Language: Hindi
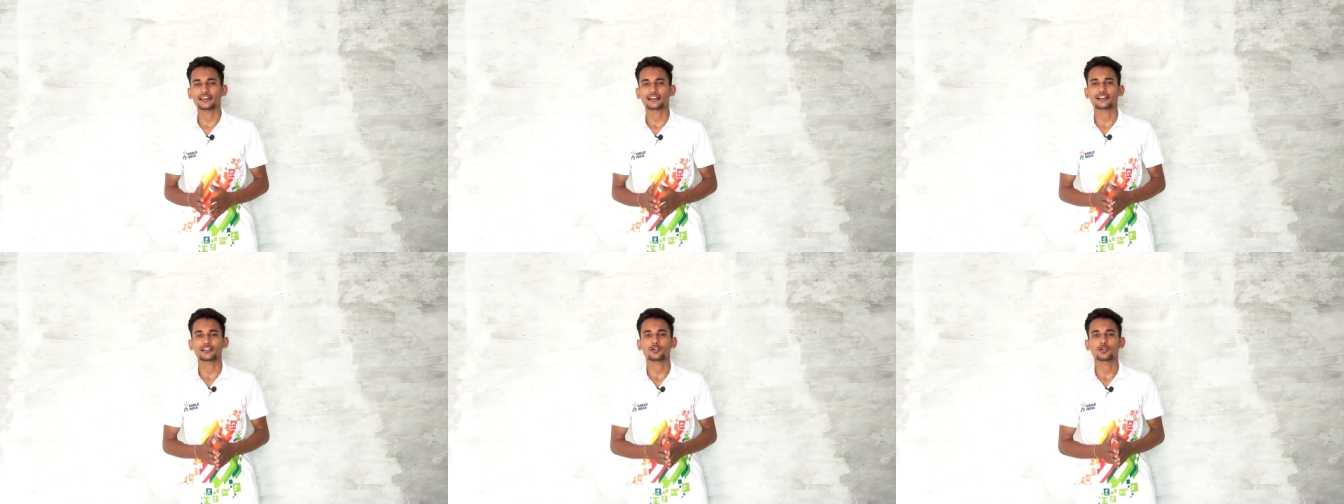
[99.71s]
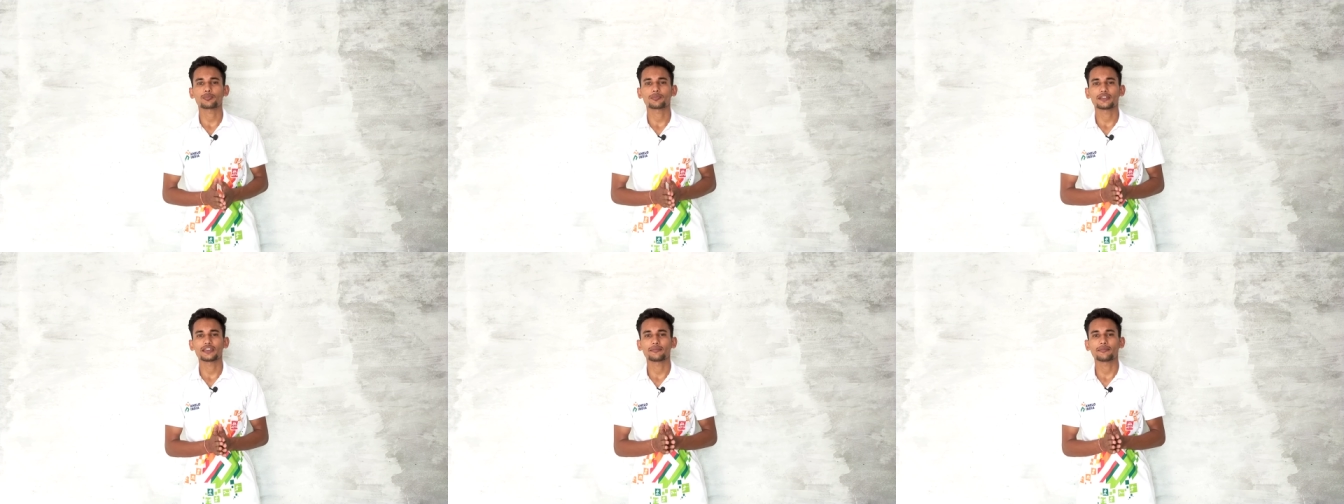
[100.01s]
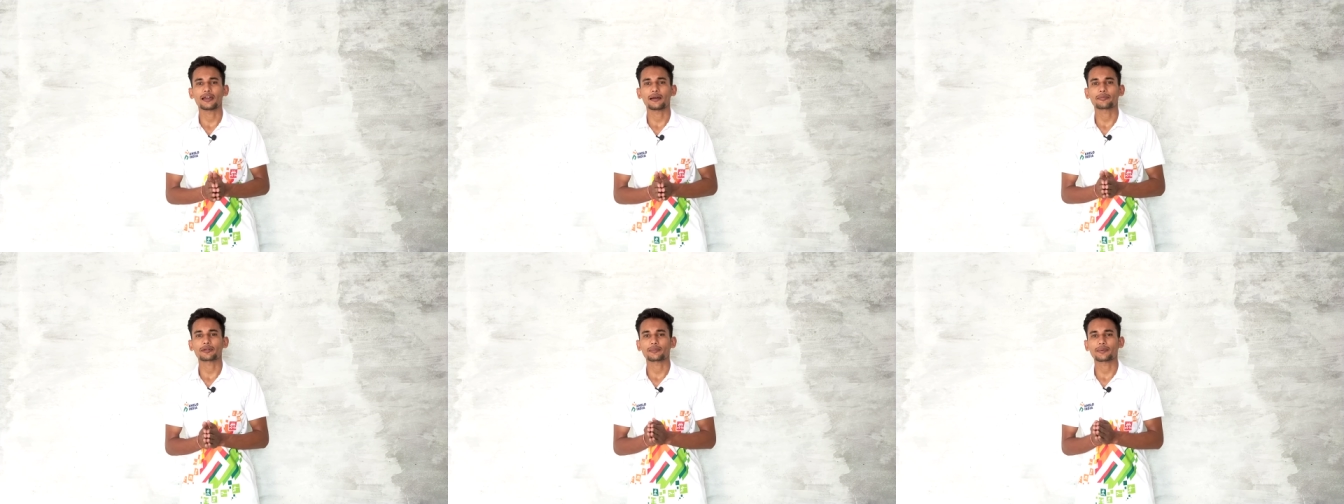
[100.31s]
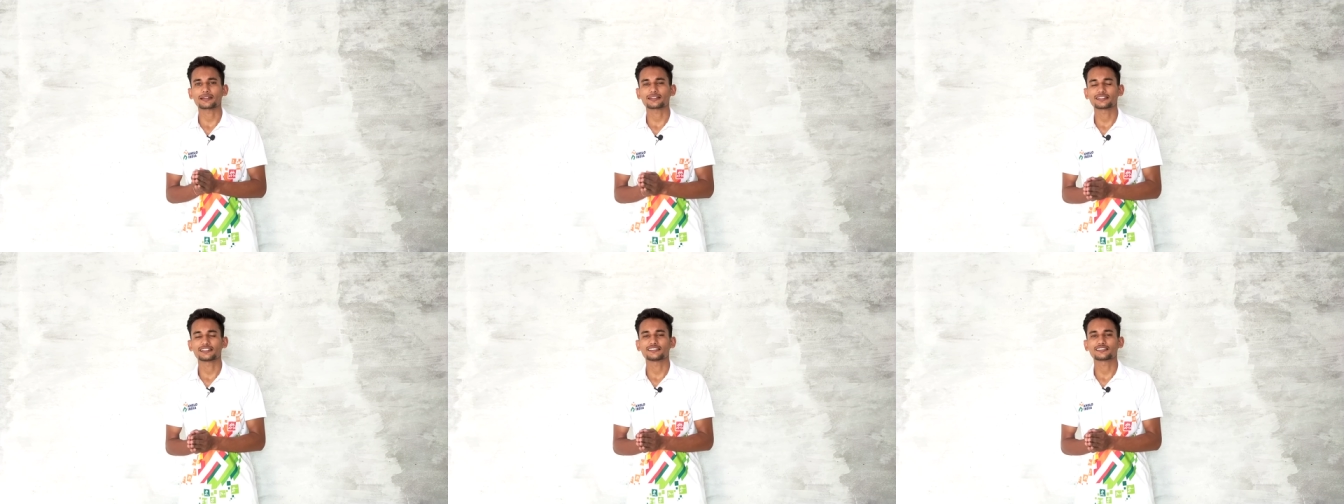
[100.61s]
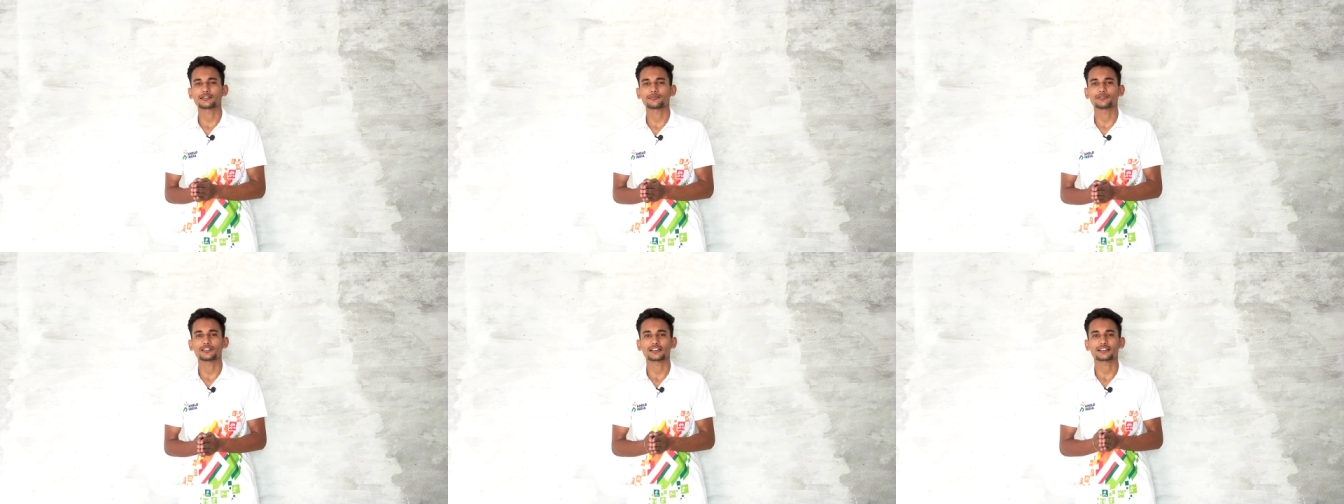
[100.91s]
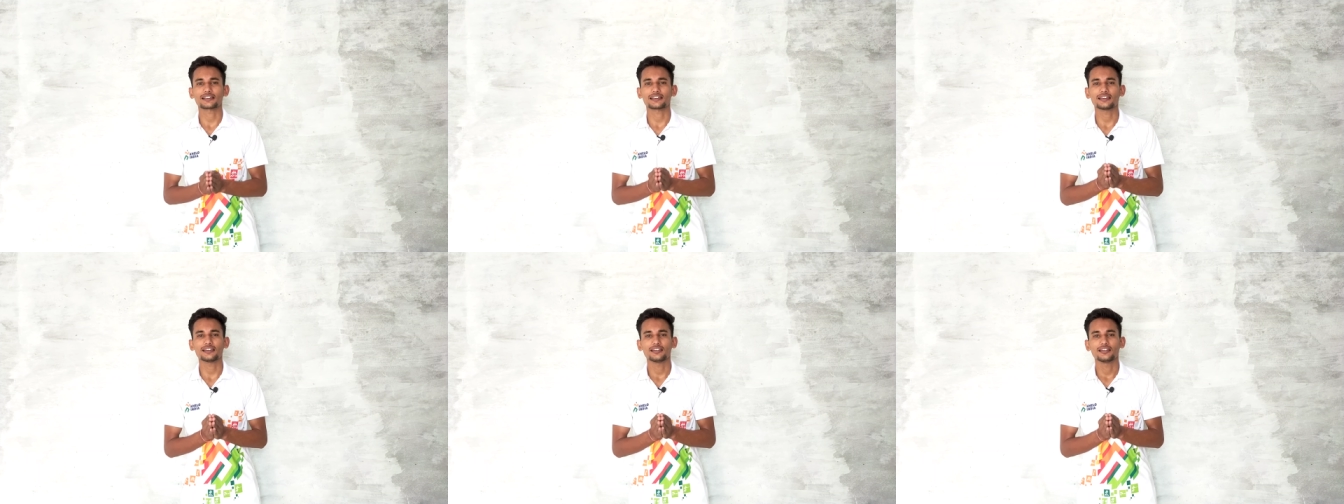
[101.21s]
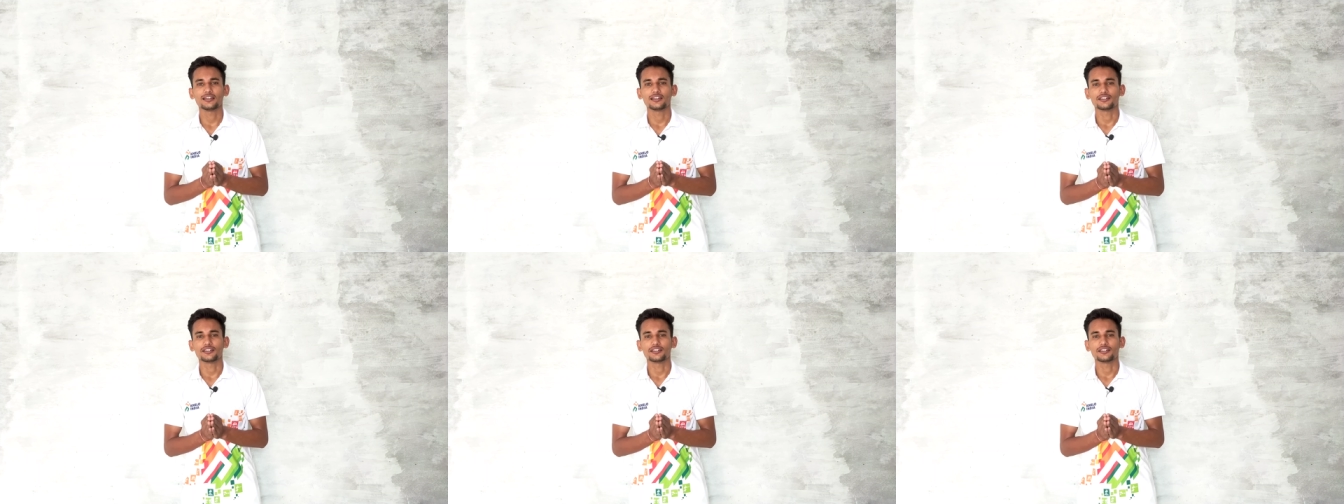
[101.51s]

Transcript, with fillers: कर रहे हैं और बीए में आपके पास तीन सब्जेक्ट हैं